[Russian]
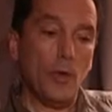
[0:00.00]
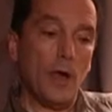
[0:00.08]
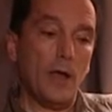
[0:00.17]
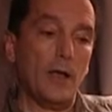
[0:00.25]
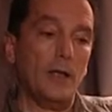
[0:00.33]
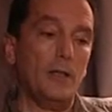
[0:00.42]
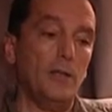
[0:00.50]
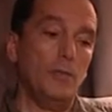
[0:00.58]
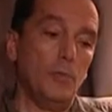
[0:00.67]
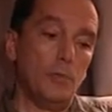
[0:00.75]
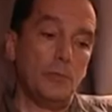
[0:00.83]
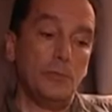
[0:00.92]
а какие, в
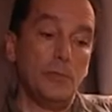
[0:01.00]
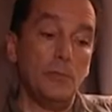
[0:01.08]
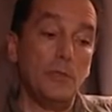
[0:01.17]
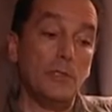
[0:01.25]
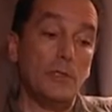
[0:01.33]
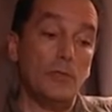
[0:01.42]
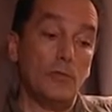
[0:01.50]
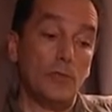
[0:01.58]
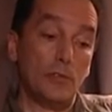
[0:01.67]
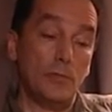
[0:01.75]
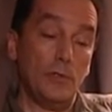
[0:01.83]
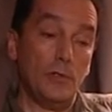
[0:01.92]
общем-то, мысли у
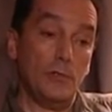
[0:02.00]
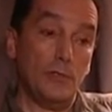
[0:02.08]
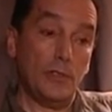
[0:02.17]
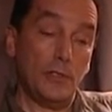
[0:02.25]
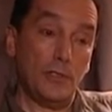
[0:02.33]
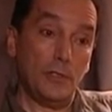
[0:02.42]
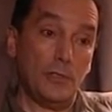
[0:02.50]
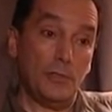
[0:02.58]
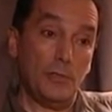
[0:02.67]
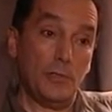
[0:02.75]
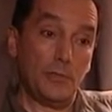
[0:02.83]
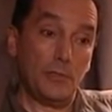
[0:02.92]
вас были в отношении
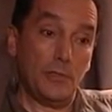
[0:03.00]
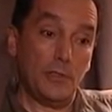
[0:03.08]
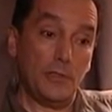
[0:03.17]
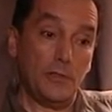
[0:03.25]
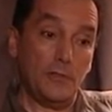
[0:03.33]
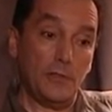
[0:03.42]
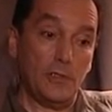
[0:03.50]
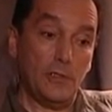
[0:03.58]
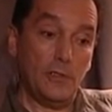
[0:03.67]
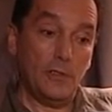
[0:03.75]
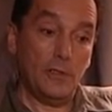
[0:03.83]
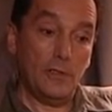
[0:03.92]
перспективы
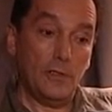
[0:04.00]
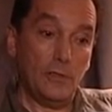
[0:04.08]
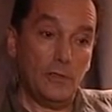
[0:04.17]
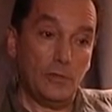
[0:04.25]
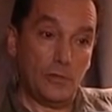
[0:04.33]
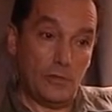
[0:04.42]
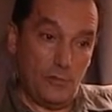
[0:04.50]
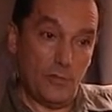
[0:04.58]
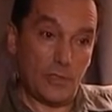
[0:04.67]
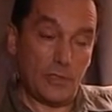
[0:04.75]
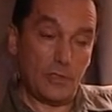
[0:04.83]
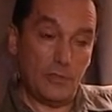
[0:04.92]
вот у
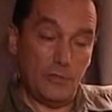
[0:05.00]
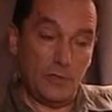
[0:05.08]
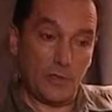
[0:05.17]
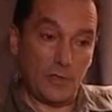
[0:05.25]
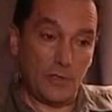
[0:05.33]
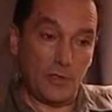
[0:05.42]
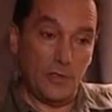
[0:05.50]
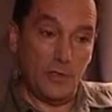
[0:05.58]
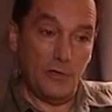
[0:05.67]
вас с невестой?